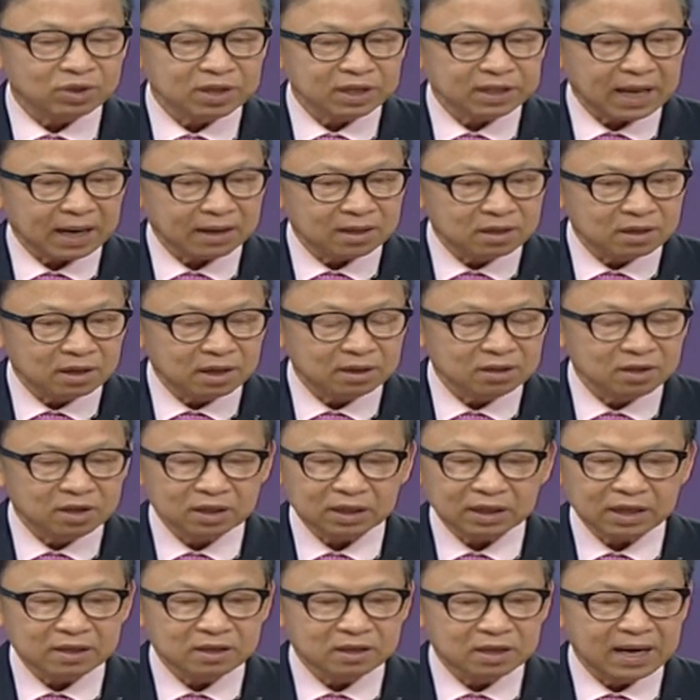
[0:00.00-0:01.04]
gì chăng nữa, những
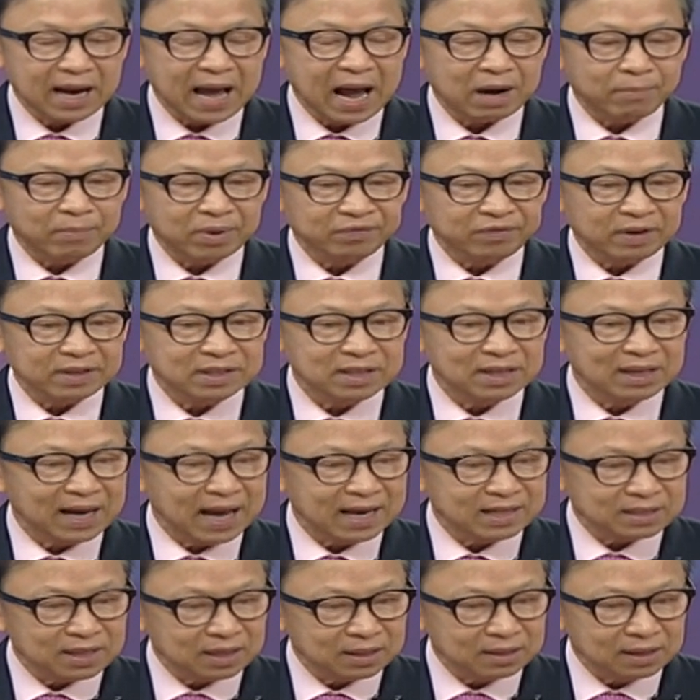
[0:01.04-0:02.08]
cái người nào mà phải xin
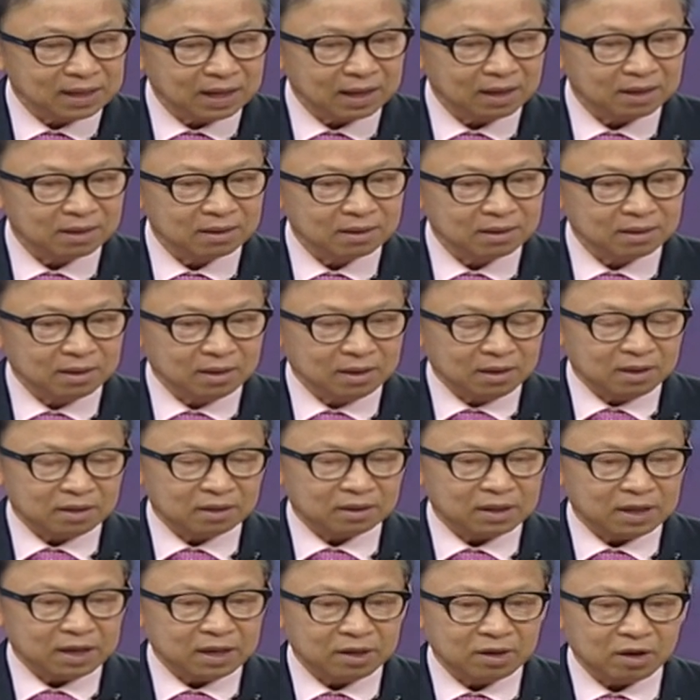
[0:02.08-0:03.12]
license á
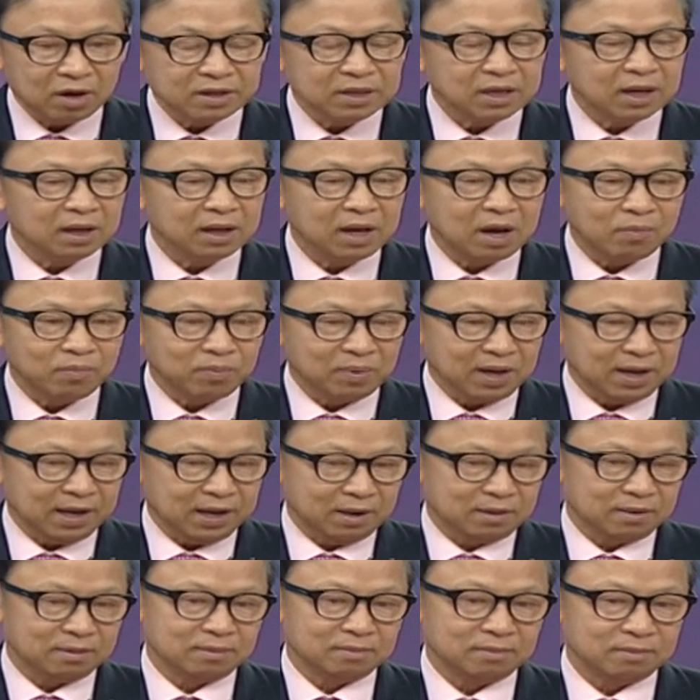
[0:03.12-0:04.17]
thì nó vẫn không clear.
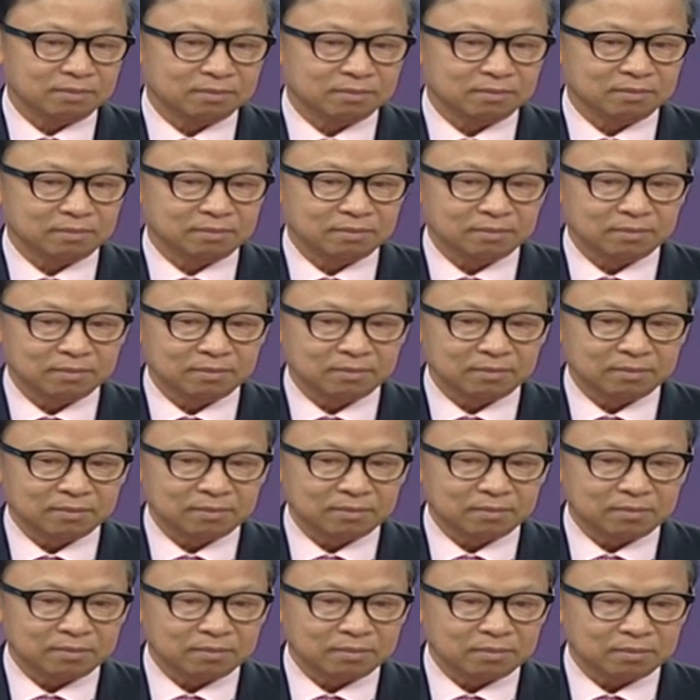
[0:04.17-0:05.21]

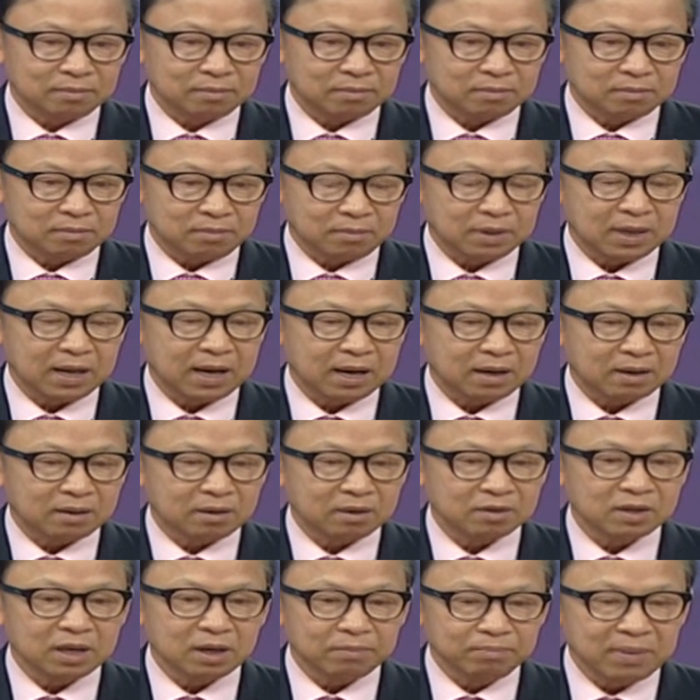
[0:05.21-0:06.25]
Dạ, yeah. Dạ, yeah,
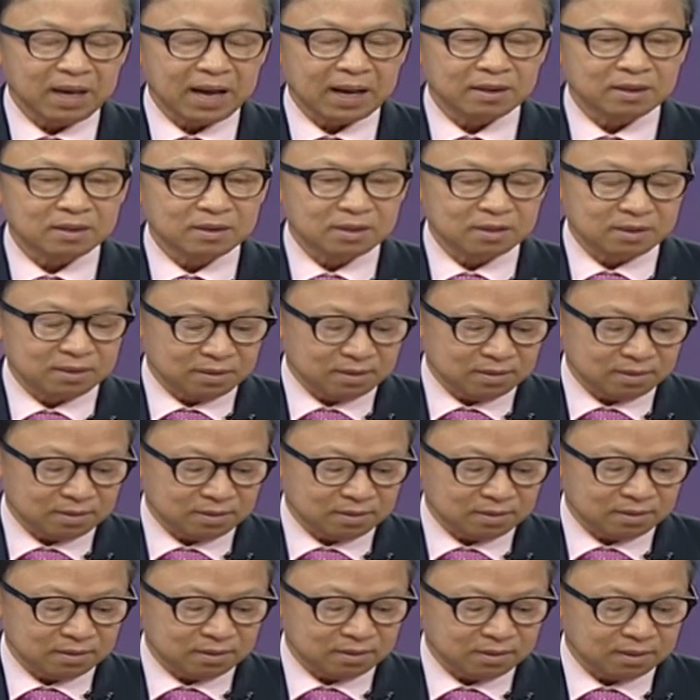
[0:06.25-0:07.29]
nó vẫn bị ảnh hưởng
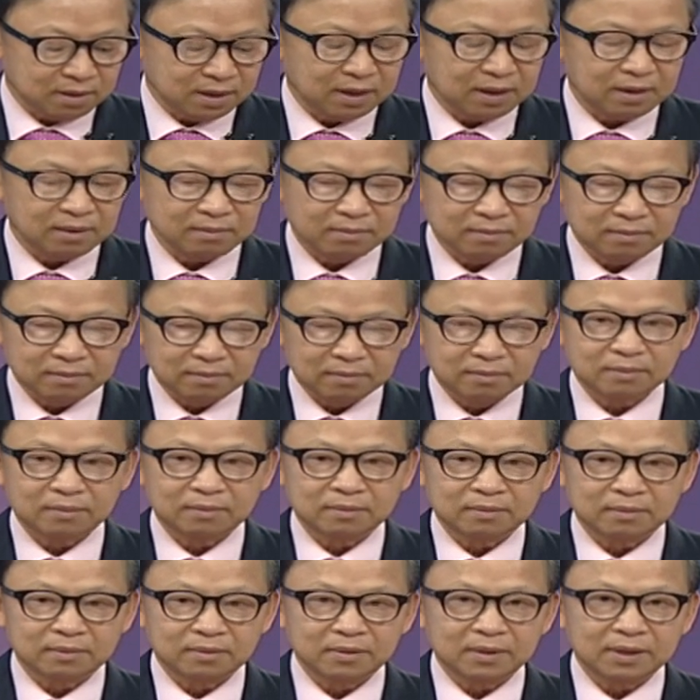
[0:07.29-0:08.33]
nhé. Yeah.
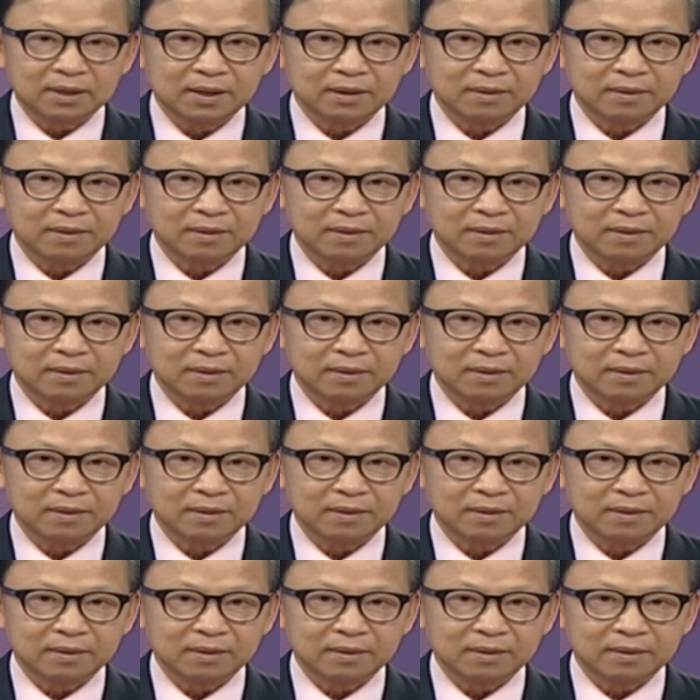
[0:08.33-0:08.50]
Ok.